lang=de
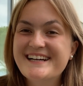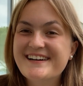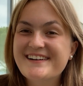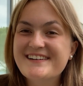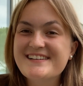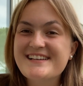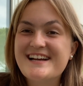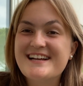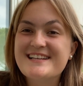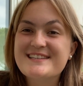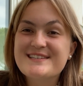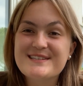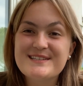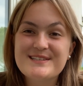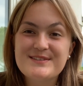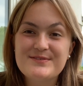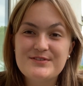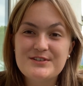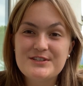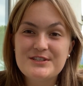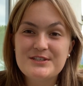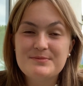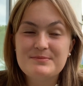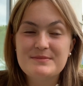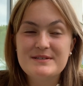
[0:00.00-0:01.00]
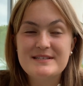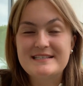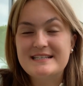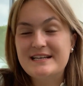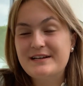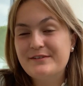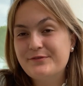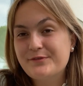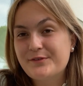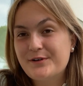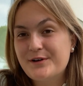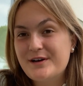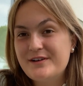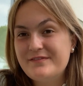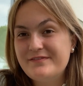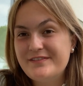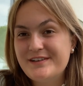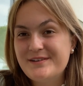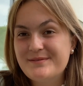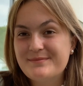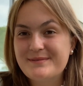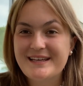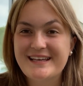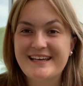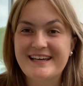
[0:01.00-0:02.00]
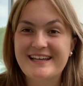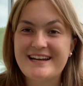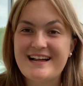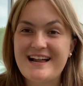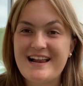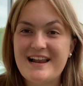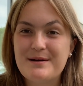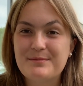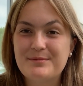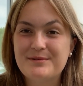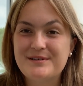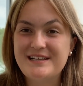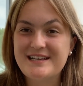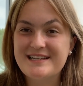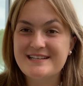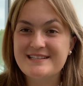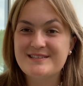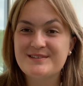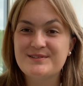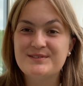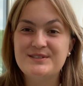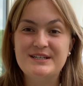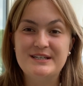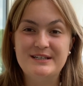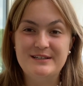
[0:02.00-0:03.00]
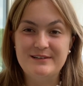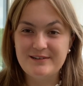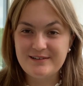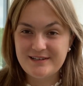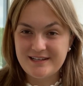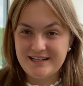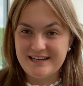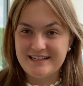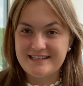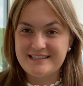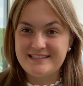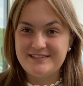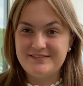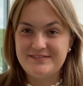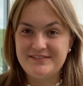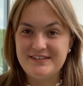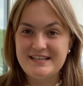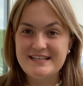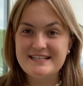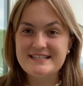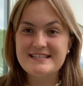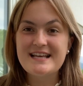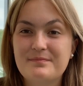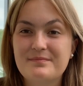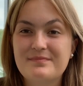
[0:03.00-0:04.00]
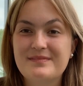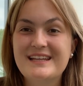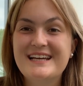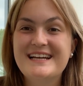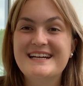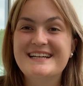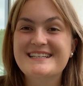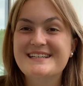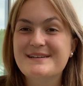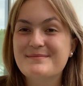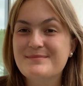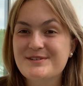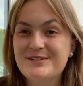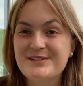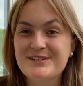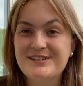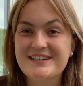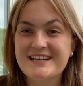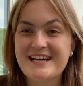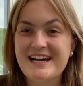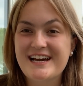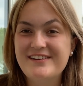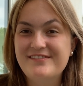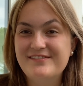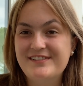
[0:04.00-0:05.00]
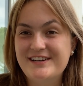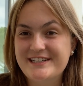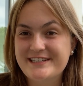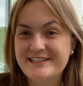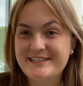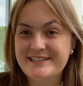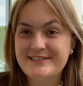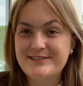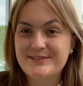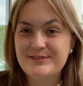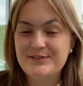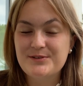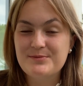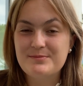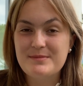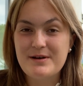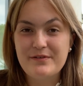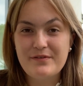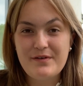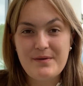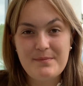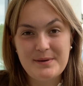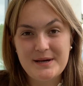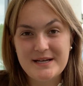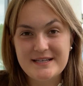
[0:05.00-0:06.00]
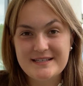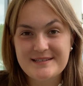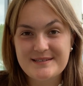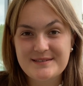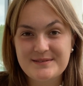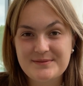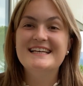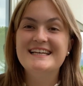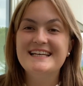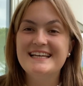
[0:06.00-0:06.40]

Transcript: Und oh ja, ansonsten würde ich mich sehr freuen, wenn du meinen Kanal abonnierst und die Glocke aktivierst, damit du auch kein weiteres Video mehr verpasst.